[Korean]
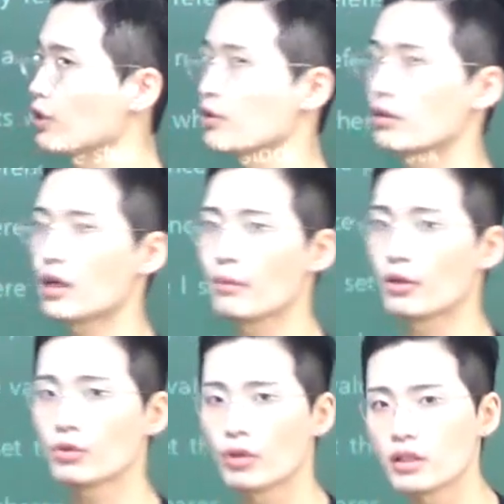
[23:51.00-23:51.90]
해석을
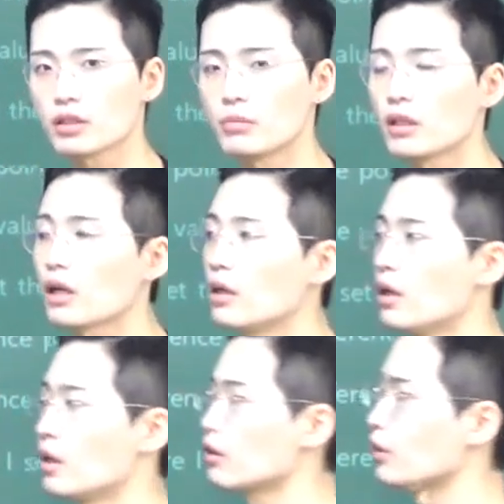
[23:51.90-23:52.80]
하면 되겠습니다
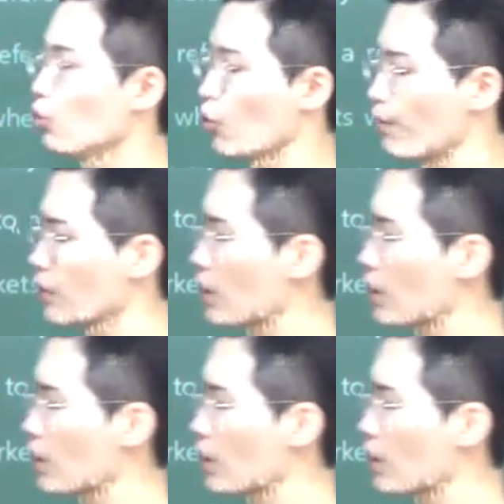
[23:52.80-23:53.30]
그리고